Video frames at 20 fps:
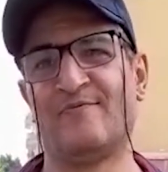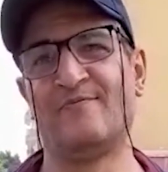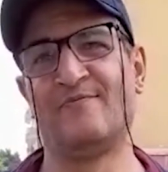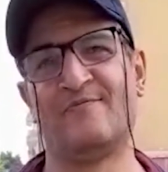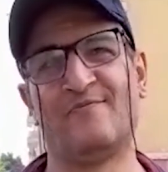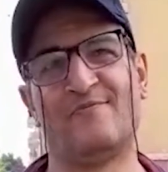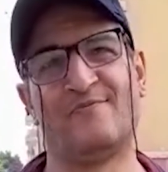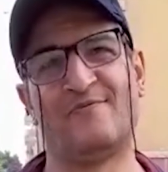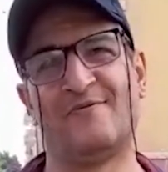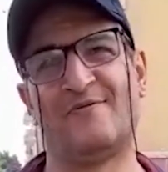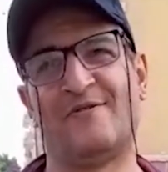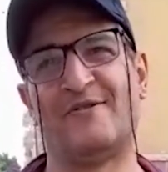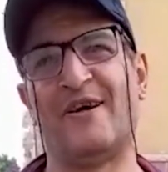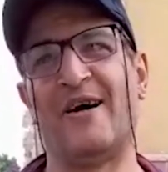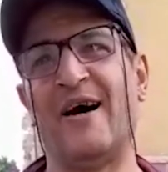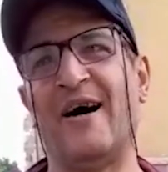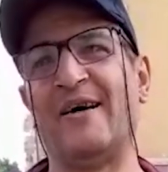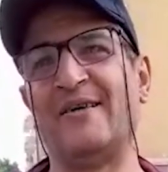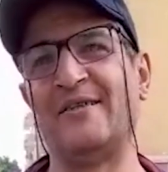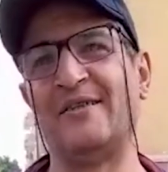يرحمه
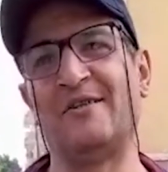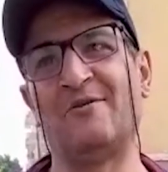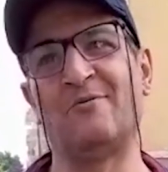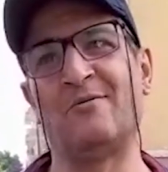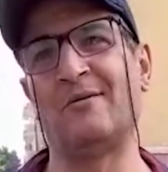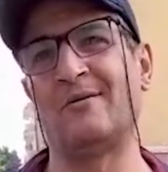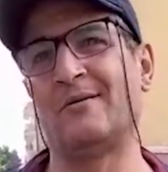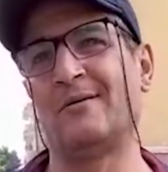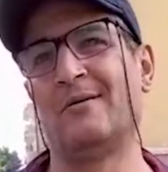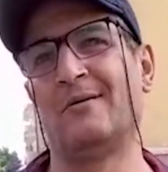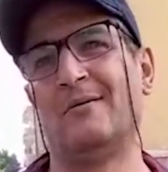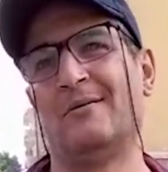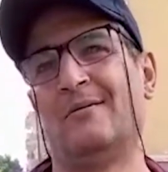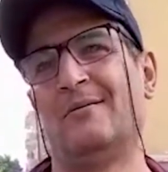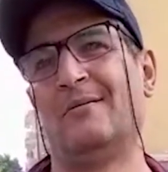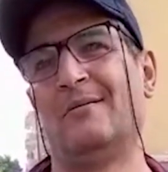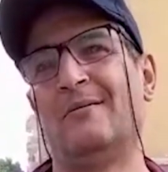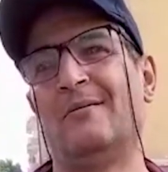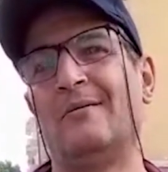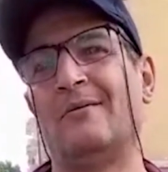يا رب يعني
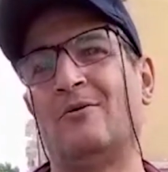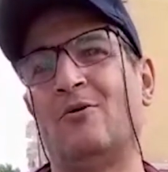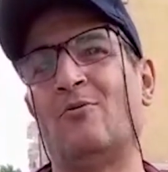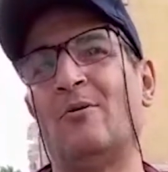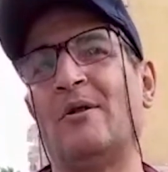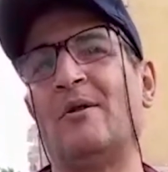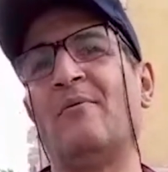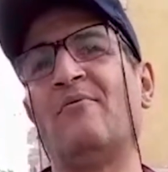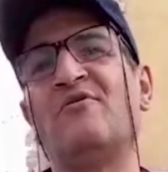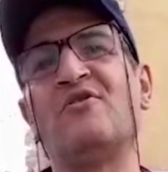وبعدين